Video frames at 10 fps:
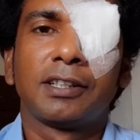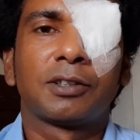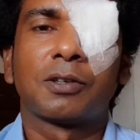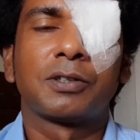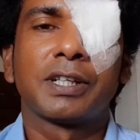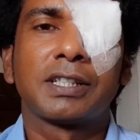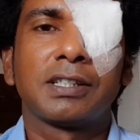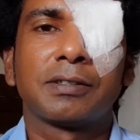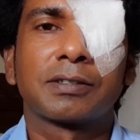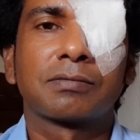তখন দেখছি
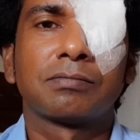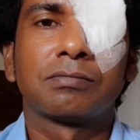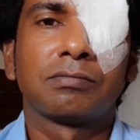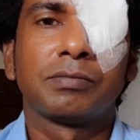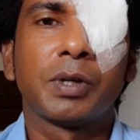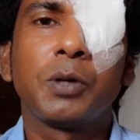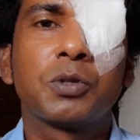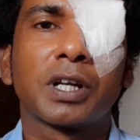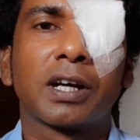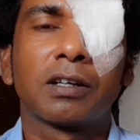যে
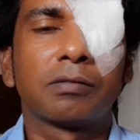বেরোচ্ছে না